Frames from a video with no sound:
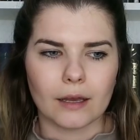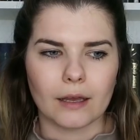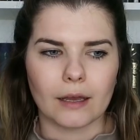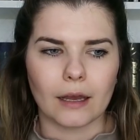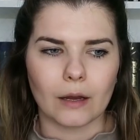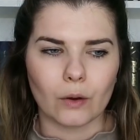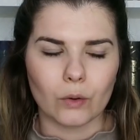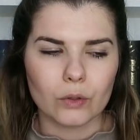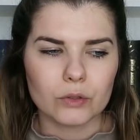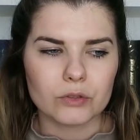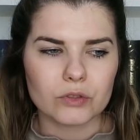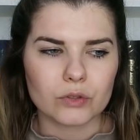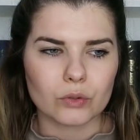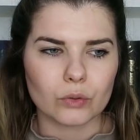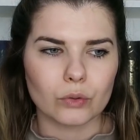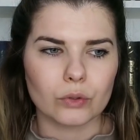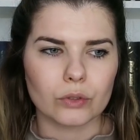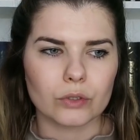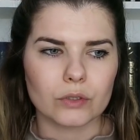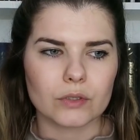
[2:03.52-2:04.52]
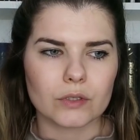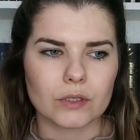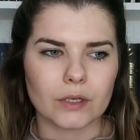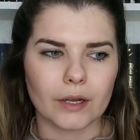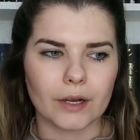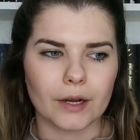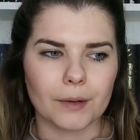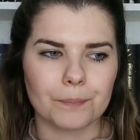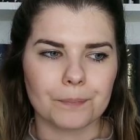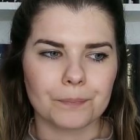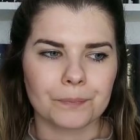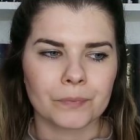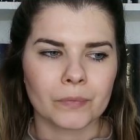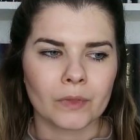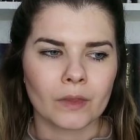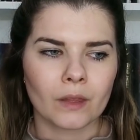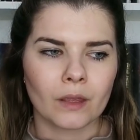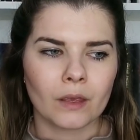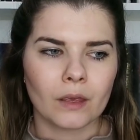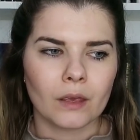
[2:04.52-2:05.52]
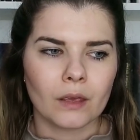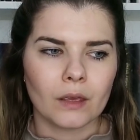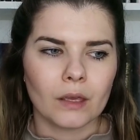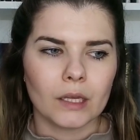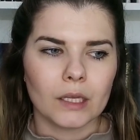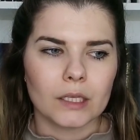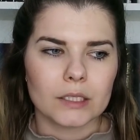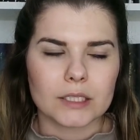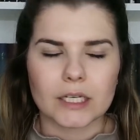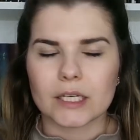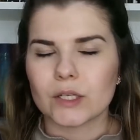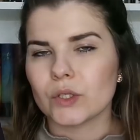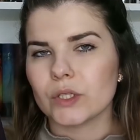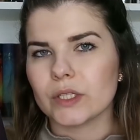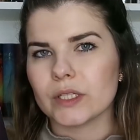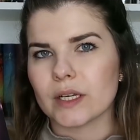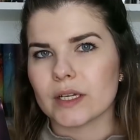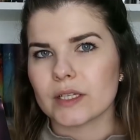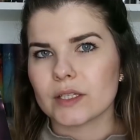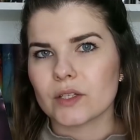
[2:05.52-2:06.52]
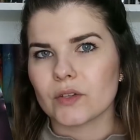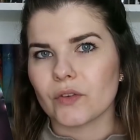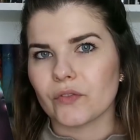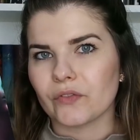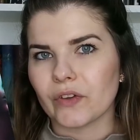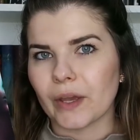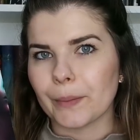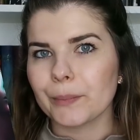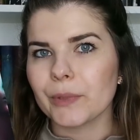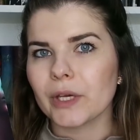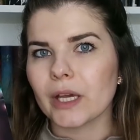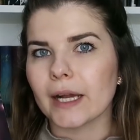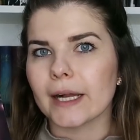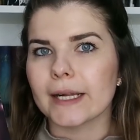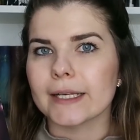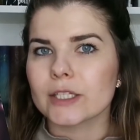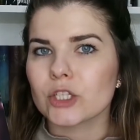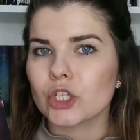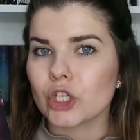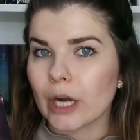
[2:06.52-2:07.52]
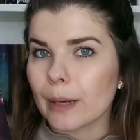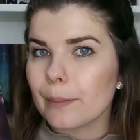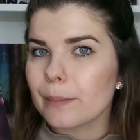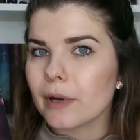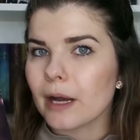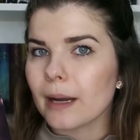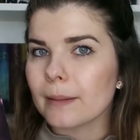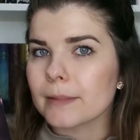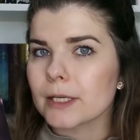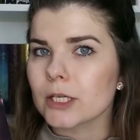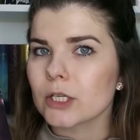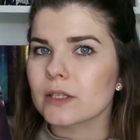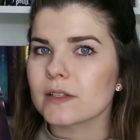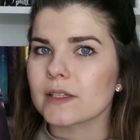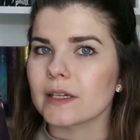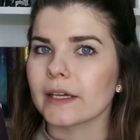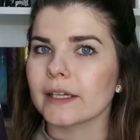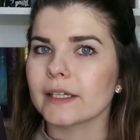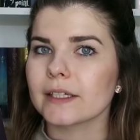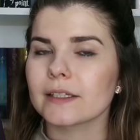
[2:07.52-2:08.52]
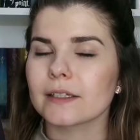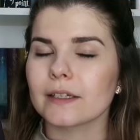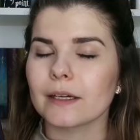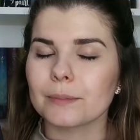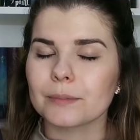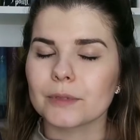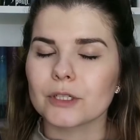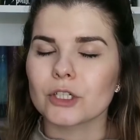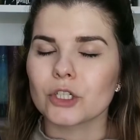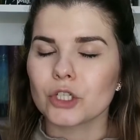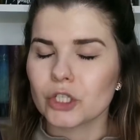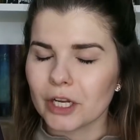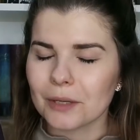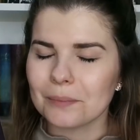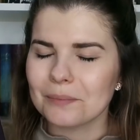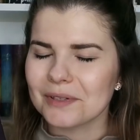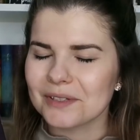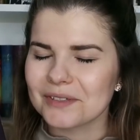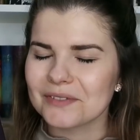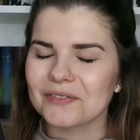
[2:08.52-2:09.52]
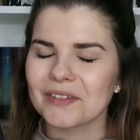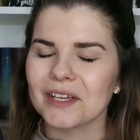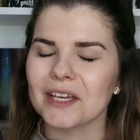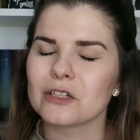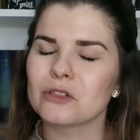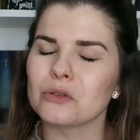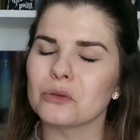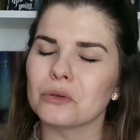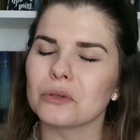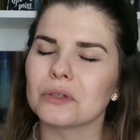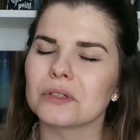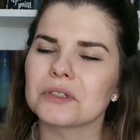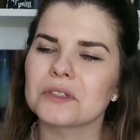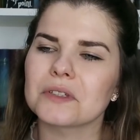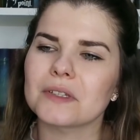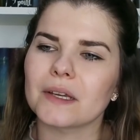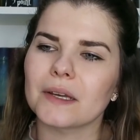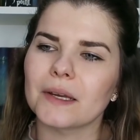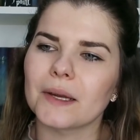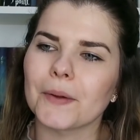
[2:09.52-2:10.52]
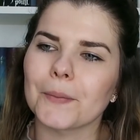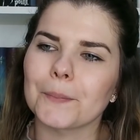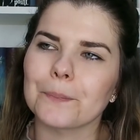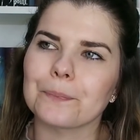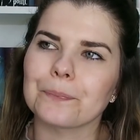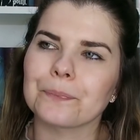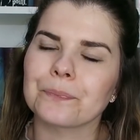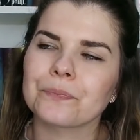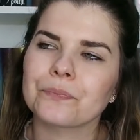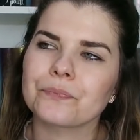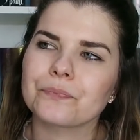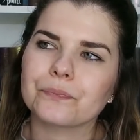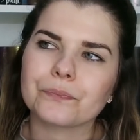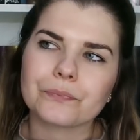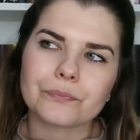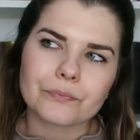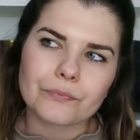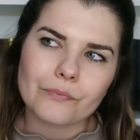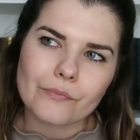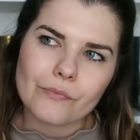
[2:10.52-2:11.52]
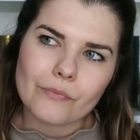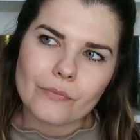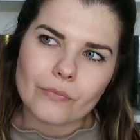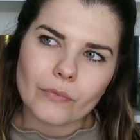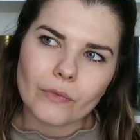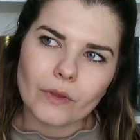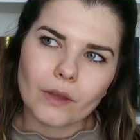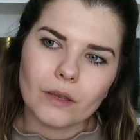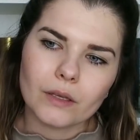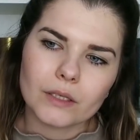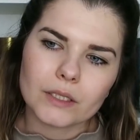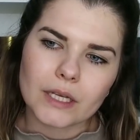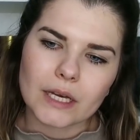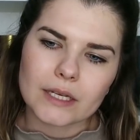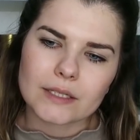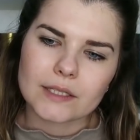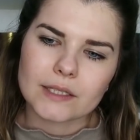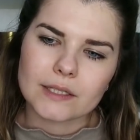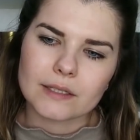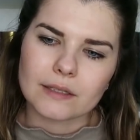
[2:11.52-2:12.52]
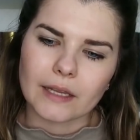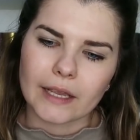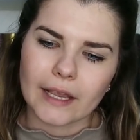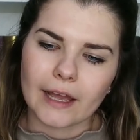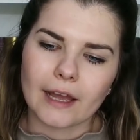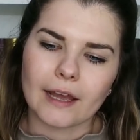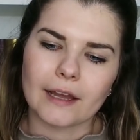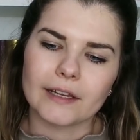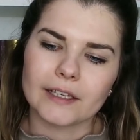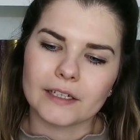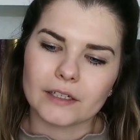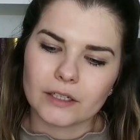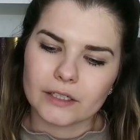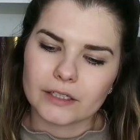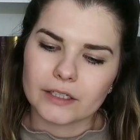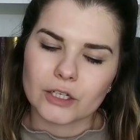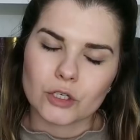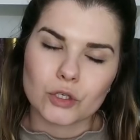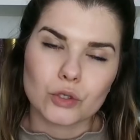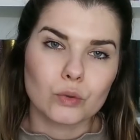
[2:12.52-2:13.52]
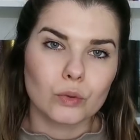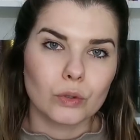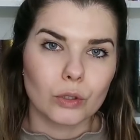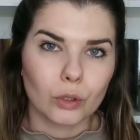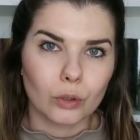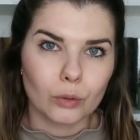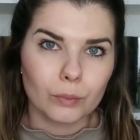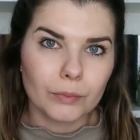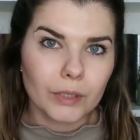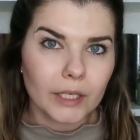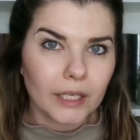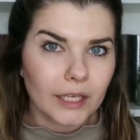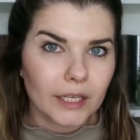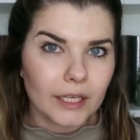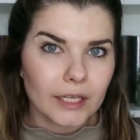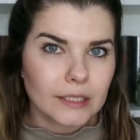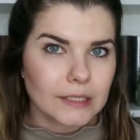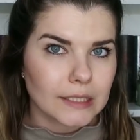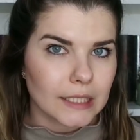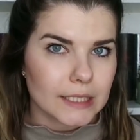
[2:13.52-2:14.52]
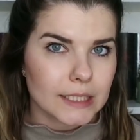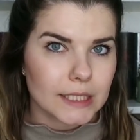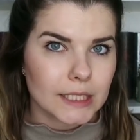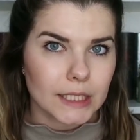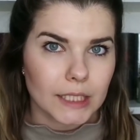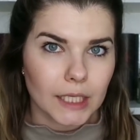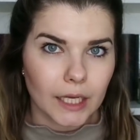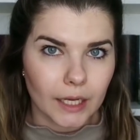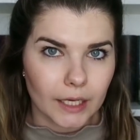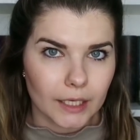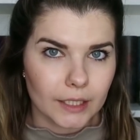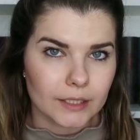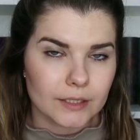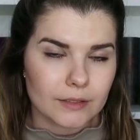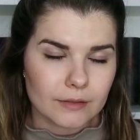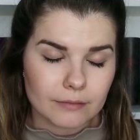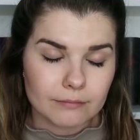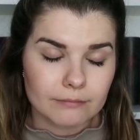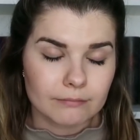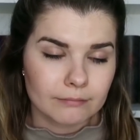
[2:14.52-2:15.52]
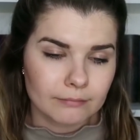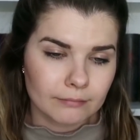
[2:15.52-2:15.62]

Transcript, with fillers: aus. Und ähm, dadurch, dass Femke als Schlampe abgestempelt wird und ähm, das sehr in der Schule rumgeht, dass sie halt